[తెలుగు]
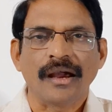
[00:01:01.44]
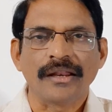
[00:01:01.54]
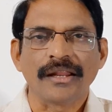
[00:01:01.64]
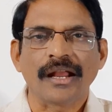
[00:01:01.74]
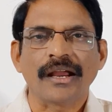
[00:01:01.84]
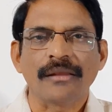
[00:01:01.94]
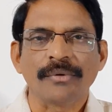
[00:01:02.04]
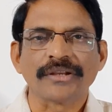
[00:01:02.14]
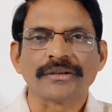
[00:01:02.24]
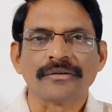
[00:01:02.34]
అన్ని రకాల రకాల
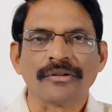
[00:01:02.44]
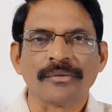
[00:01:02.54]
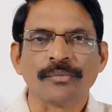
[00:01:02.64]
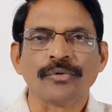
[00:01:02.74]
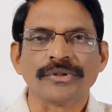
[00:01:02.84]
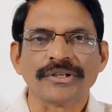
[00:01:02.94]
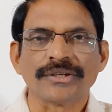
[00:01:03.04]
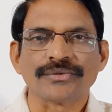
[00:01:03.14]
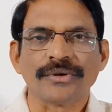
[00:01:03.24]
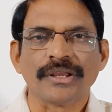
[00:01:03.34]
పరీక్షలను పూర్తి
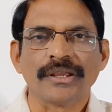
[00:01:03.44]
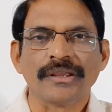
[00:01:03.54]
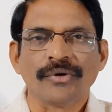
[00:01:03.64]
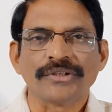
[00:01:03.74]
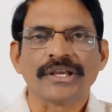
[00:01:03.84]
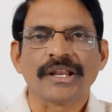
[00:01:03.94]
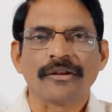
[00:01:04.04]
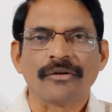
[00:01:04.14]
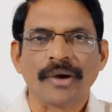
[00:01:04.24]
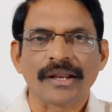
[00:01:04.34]
చేసుకుని వచ్చే
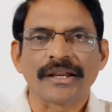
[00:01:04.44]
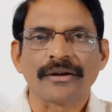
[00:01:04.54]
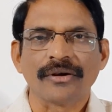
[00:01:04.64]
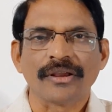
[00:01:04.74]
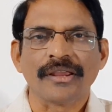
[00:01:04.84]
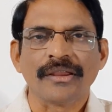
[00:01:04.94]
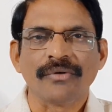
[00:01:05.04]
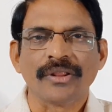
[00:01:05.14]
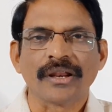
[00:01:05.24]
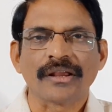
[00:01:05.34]
నెలలో మార్కెట్లోకి
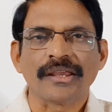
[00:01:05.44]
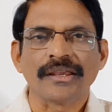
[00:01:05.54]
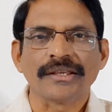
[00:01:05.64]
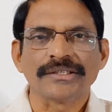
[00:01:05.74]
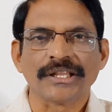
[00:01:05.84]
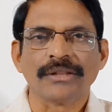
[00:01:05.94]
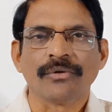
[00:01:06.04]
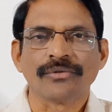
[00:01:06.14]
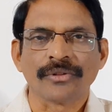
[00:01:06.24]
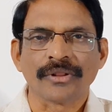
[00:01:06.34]
విడుదలకి
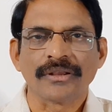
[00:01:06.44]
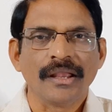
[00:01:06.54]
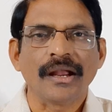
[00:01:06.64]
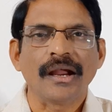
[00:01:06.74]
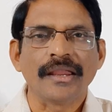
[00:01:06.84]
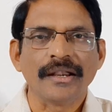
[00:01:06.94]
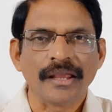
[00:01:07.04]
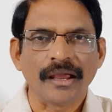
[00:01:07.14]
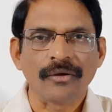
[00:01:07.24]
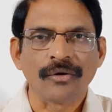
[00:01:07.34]
సిద్ధమవుతుంది ఇంకా
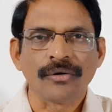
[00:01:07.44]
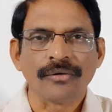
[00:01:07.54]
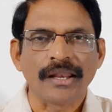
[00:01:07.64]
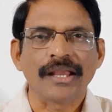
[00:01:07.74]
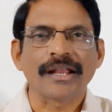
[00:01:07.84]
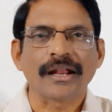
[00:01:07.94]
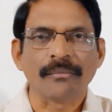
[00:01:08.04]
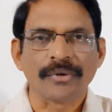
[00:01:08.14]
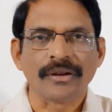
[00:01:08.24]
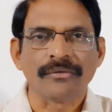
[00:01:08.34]
ఇండియాలో అనేక
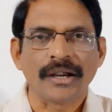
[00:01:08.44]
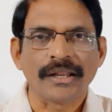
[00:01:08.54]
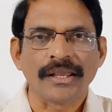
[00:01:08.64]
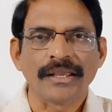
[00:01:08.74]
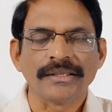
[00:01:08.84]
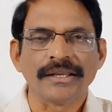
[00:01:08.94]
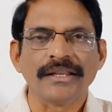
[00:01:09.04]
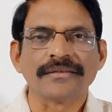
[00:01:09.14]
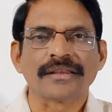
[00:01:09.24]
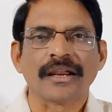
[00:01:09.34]
కంపెనీలు అంటే
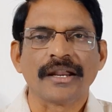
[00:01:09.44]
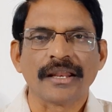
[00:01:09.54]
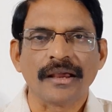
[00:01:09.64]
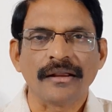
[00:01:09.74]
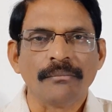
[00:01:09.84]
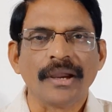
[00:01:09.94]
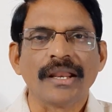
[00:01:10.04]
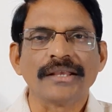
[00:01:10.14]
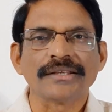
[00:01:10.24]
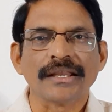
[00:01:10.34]
జెడిస్ క్యాడిలా
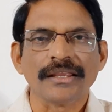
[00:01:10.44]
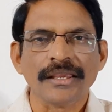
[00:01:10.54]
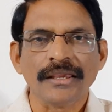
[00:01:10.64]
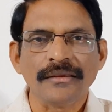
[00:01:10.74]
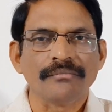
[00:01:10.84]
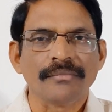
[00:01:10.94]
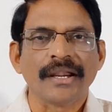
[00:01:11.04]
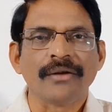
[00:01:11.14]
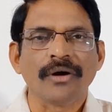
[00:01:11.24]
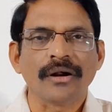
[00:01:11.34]
బయలాజికల్ ఈ
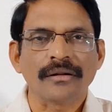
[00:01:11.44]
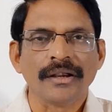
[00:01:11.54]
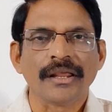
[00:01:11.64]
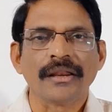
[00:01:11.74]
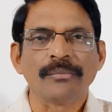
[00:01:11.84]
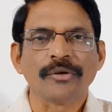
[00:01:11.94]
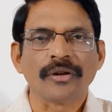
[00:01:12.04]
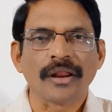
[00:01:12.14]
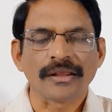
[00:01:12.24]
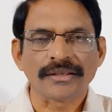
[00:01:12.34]
మైండ్ వాక్ ఇండియన్
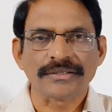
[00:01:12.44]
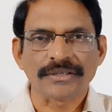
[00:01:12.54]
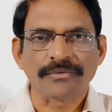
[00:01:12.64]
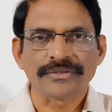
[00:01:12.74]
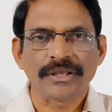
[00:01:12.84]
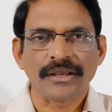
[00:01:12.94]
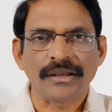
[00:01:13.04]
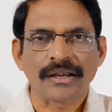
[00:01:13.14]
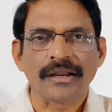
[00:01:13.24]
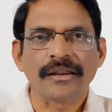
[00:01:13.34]
ఇమ్యూనాలజికల్ సంస్థ
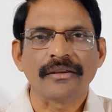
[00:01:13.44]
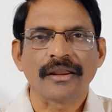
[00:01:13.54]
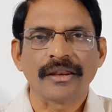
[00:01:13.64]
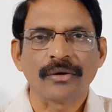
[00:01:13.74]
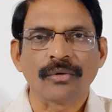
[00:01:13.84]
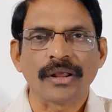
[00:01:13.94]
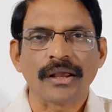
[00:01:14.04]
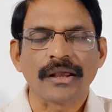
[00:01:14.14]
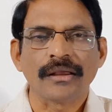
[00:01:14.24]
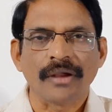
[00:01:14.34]
ఇట్లాంటివన్నీ కూడా
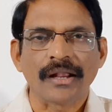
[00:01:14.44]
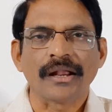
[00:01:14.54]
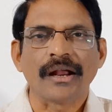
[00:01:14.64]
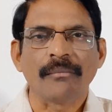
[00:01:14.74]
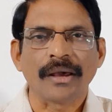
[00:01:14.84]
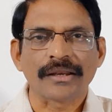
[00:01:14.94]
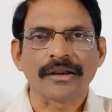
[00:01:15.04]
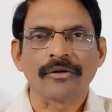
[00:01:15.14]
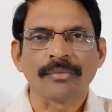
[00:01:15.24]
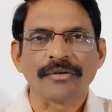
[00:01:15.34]
వేగంగా
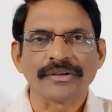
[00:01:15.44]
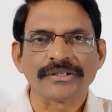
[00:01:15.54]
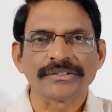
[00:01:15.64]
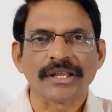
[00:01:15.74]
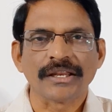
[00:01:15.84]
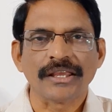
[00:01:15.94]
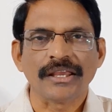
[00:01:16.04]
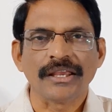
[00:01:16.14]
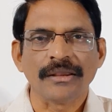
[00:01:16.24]
మార్కెట్లో ప్రవేశించడానికి